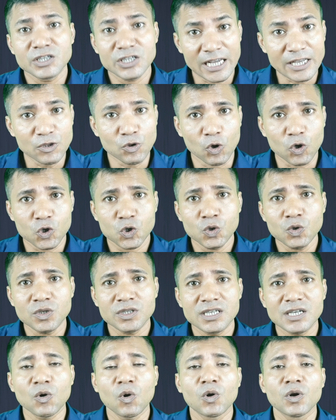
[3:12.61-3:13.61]
সেই দর্শক
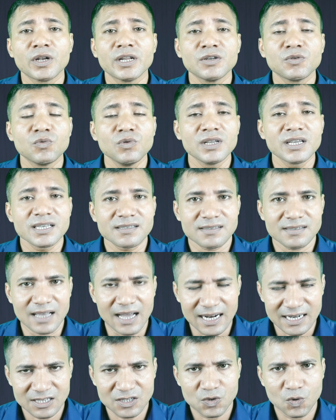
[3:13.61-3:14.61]
যে কন্টেন্টগুলিকে
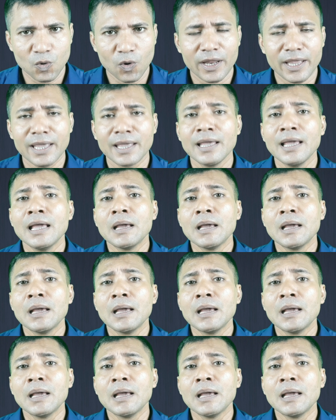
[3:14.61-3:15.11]
সার্চ করে